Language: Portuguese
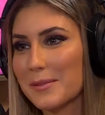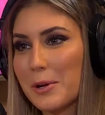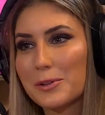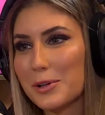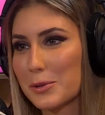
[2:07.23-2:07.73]

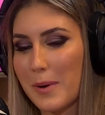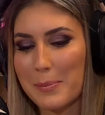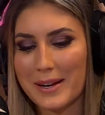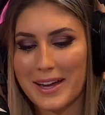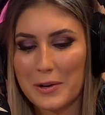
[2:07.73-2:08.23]
Meu Deus, para
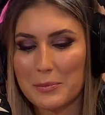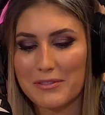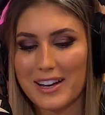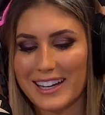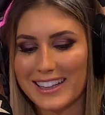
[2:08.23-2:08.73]
apanhar uma
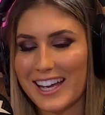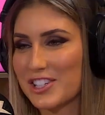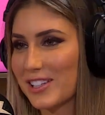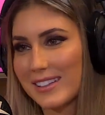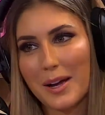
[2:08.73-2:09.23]
vaga na
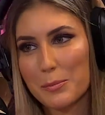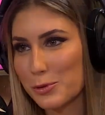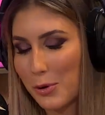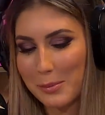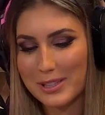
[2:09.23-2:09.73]
agenda está
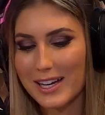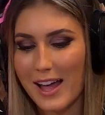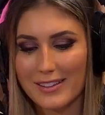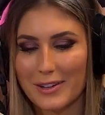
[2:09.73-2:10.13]
muito complicado